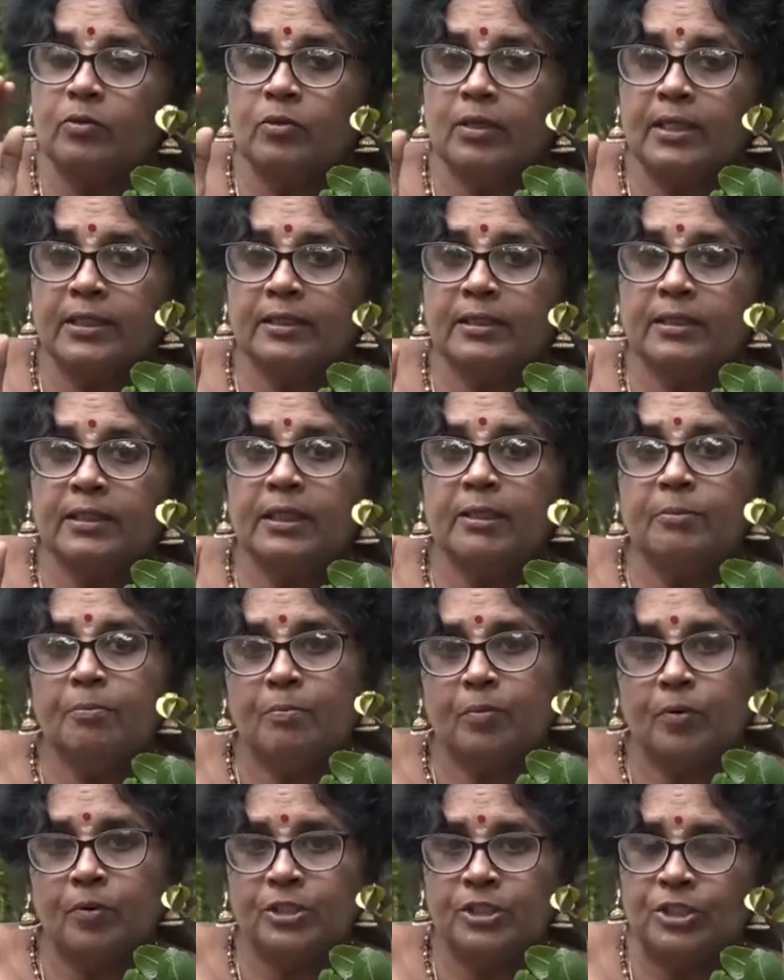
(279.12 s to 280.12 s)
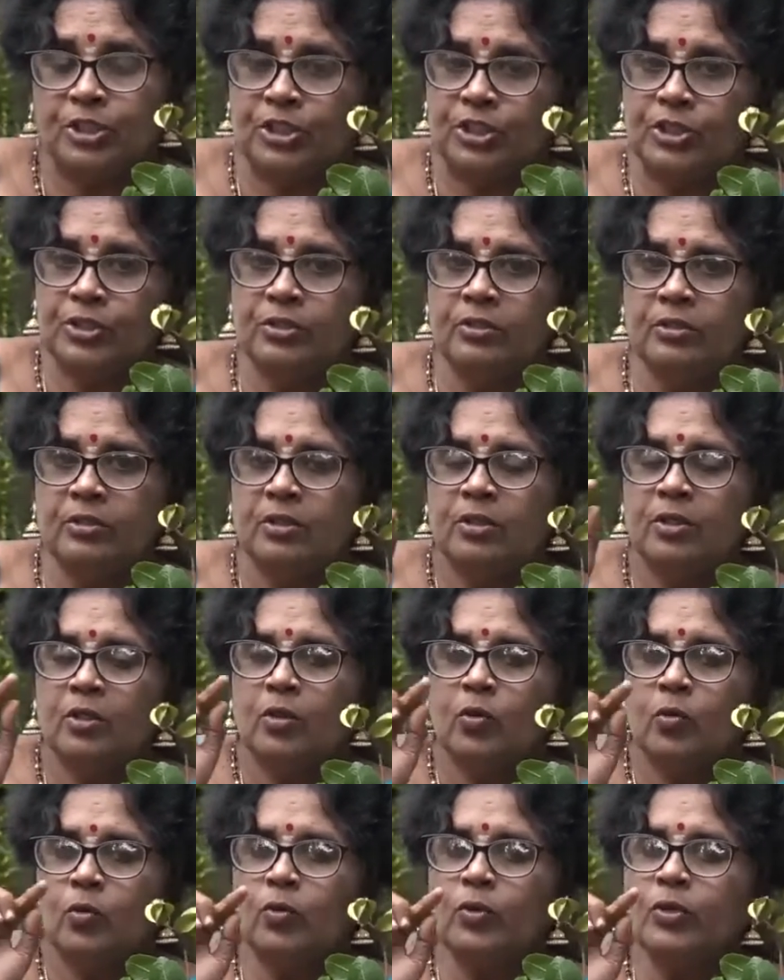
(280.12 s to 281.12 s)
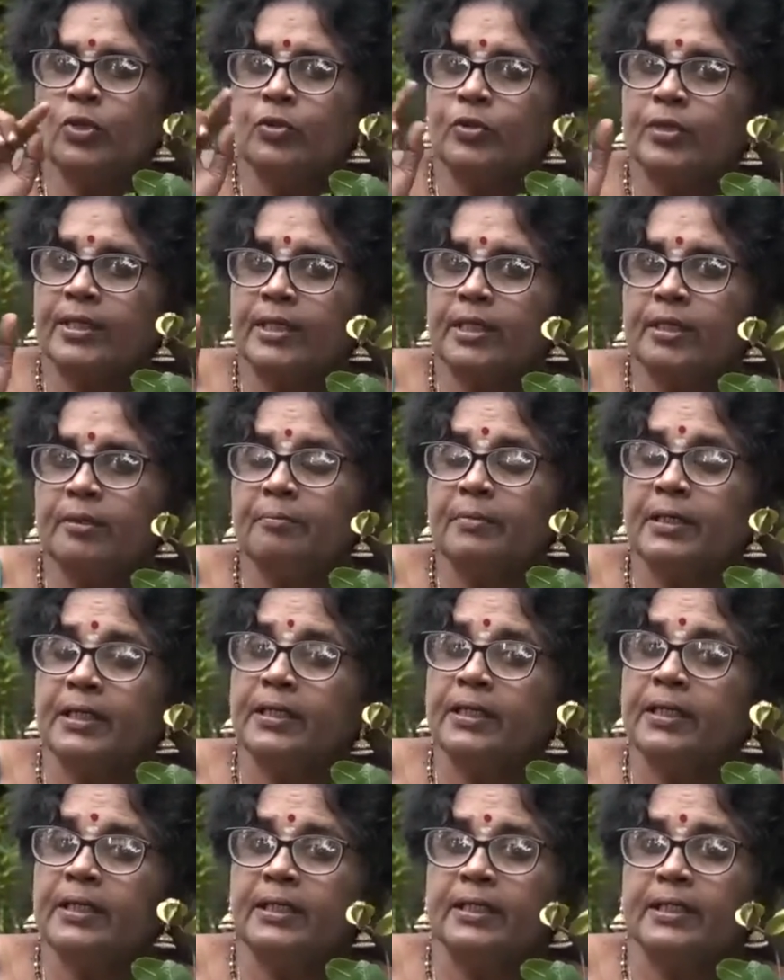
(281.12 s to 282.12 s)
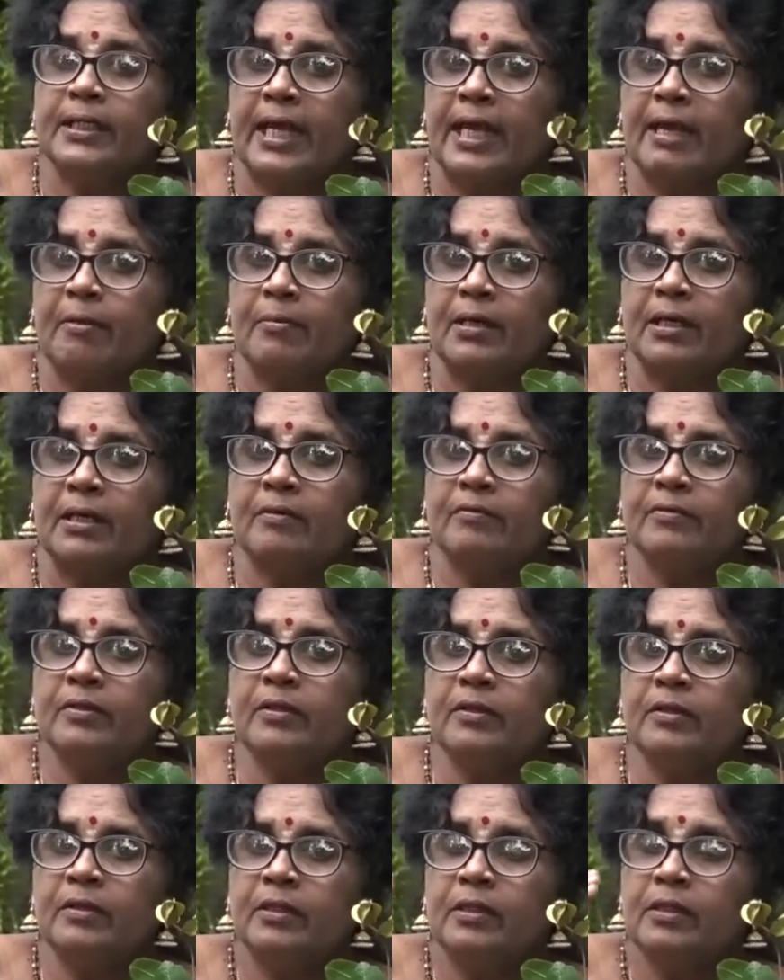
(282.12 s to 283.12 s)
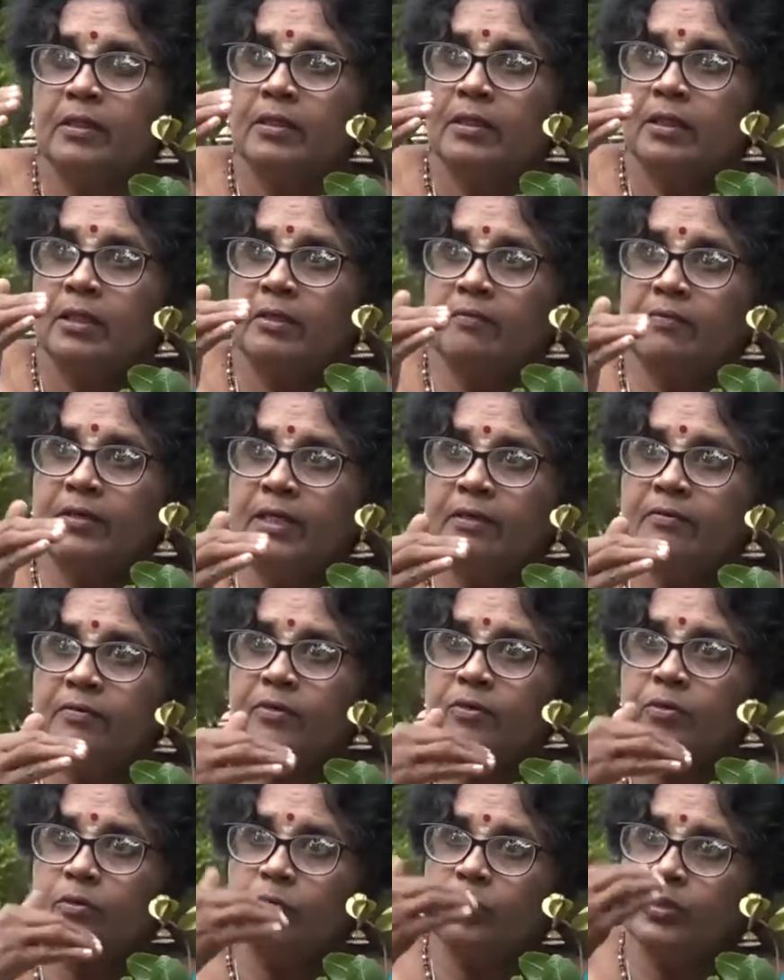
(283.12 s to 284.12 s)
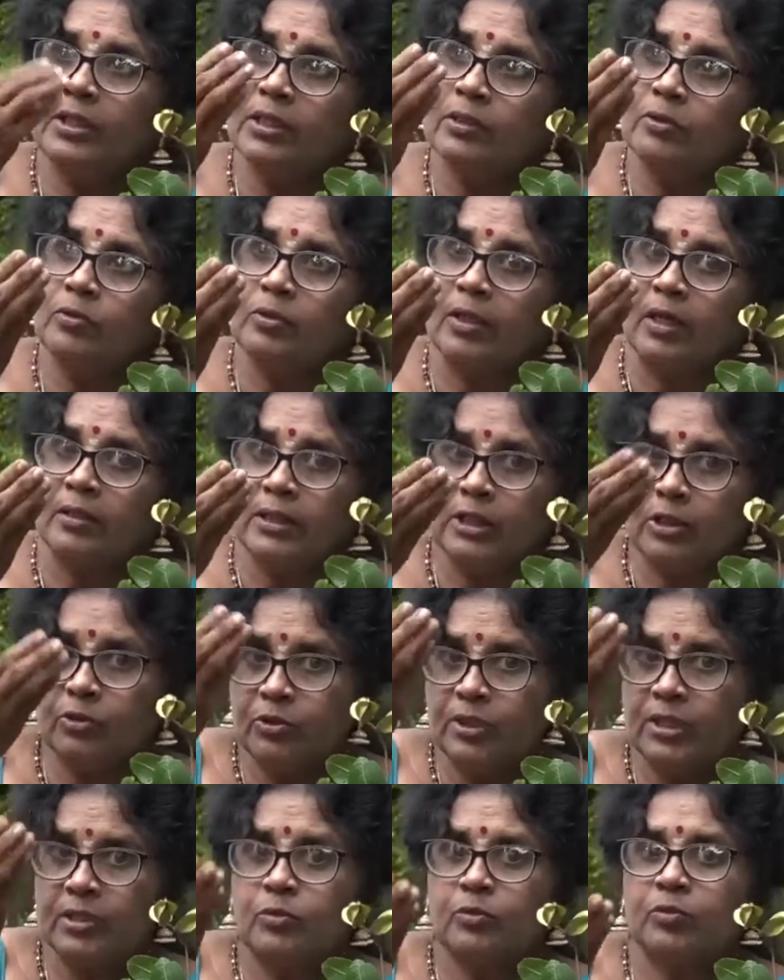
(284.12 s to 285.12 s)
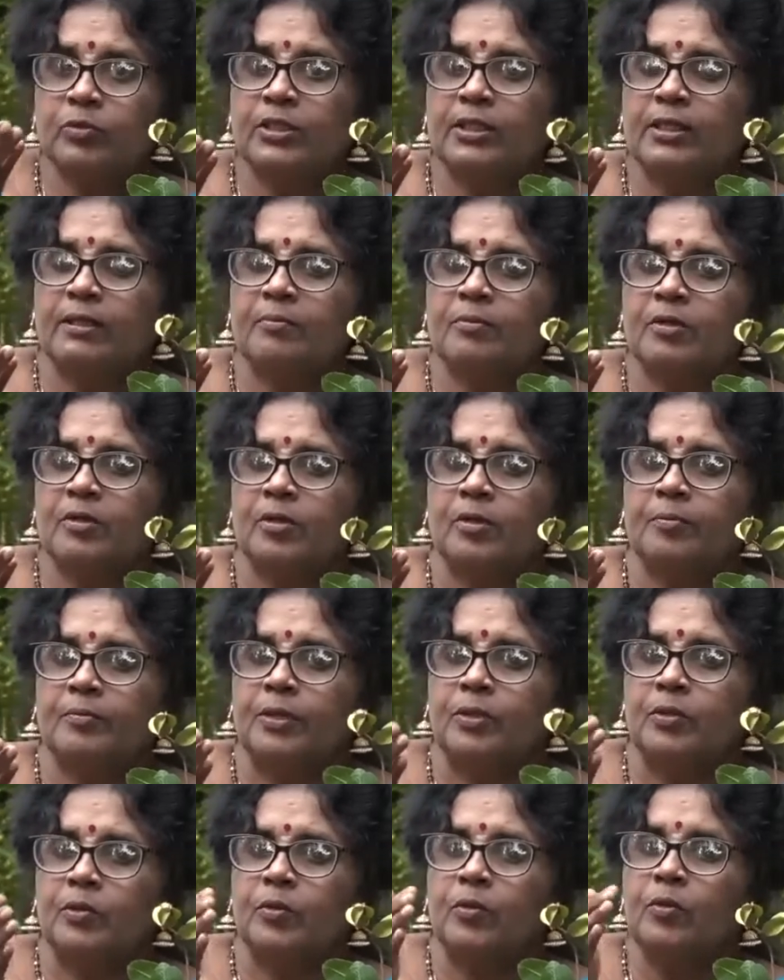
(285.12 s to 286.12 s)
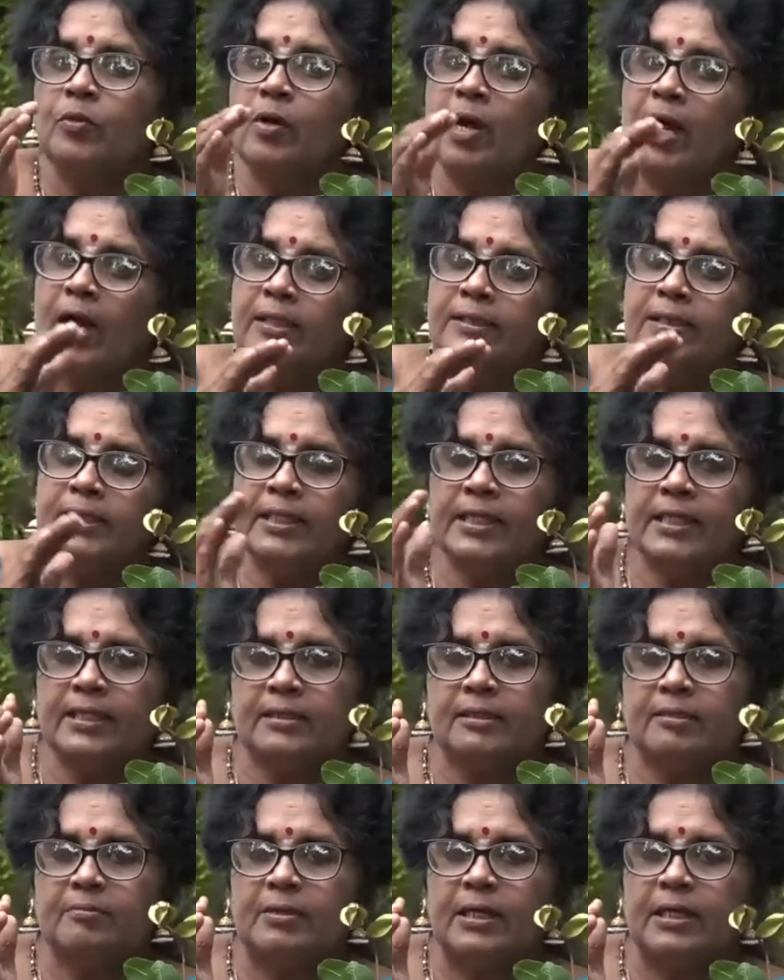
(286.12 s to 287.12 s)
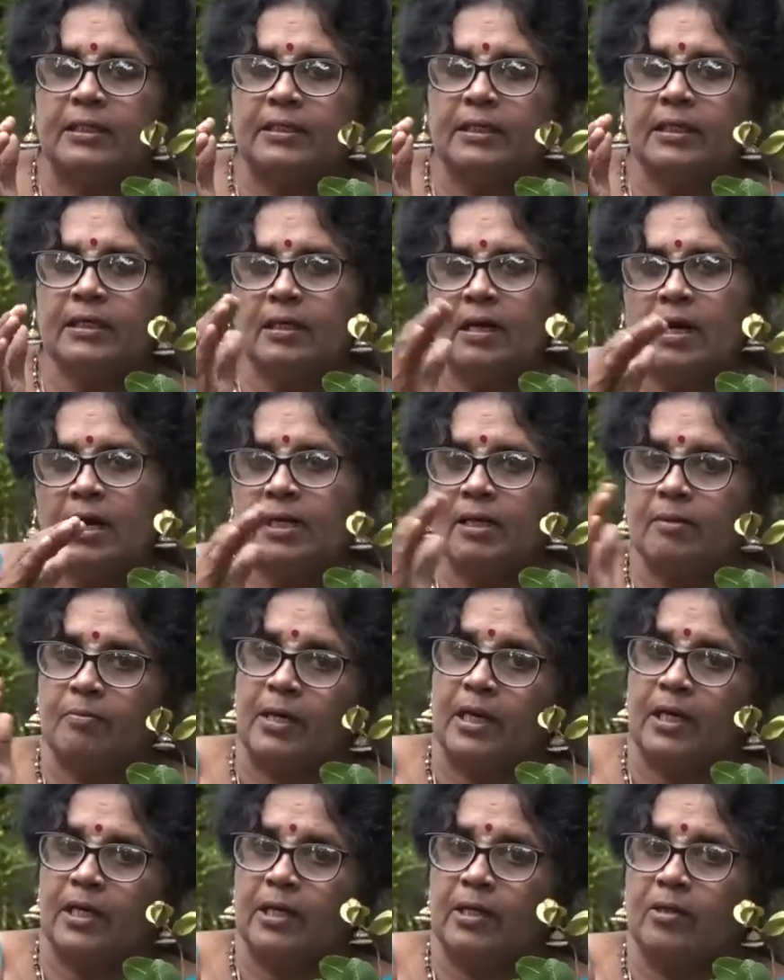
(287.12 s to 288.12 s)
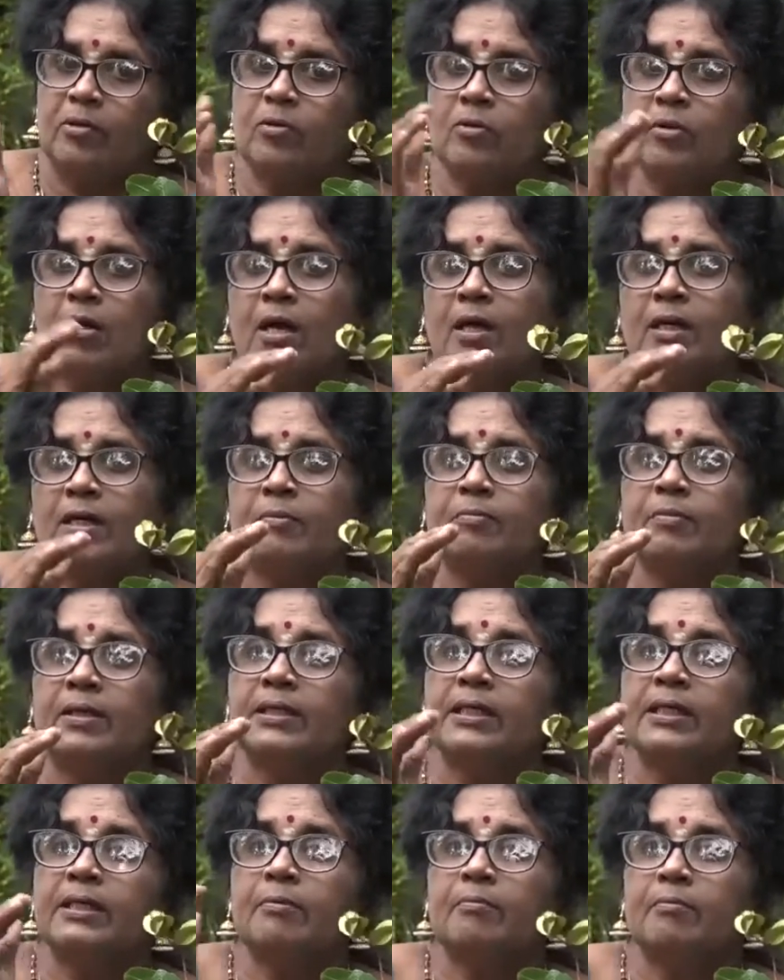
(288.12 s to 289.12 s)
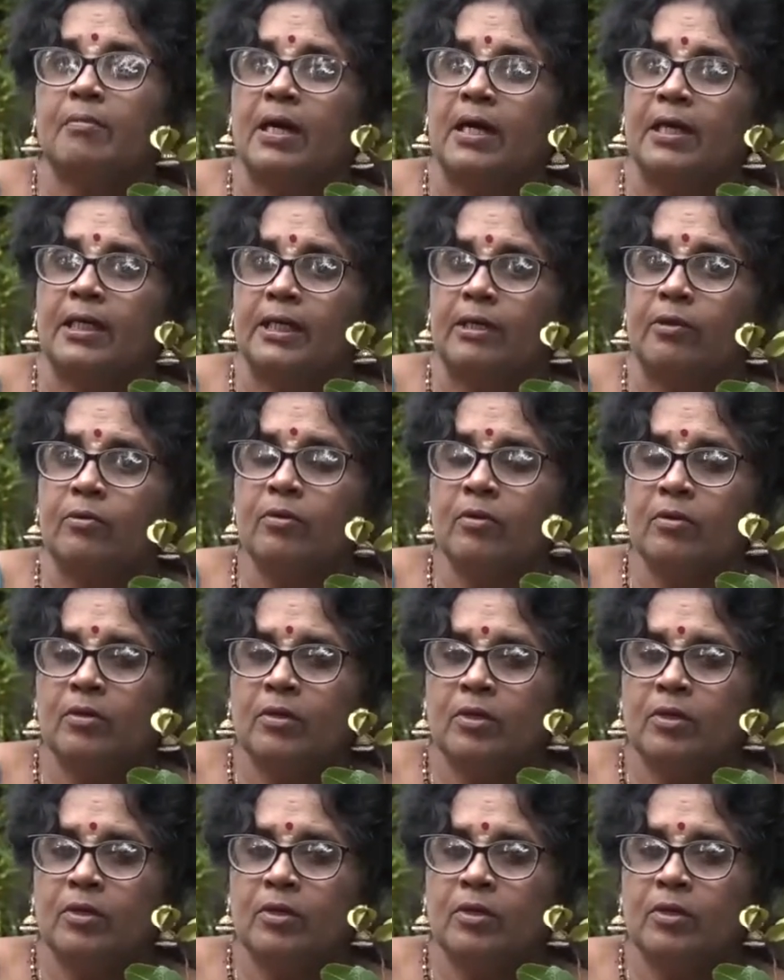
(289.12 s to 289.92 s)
உலர்த்தி பொடித்து ஒன்று தொடக்கம் ரெண்டு கிராம் அளவு எவ்வளவு உயர் அதி உயர் குருதியமக்கம் இருக்கோ அதுக்கேற்ற மாதிரி கால மாலையோ கால மதியம் மாலையோ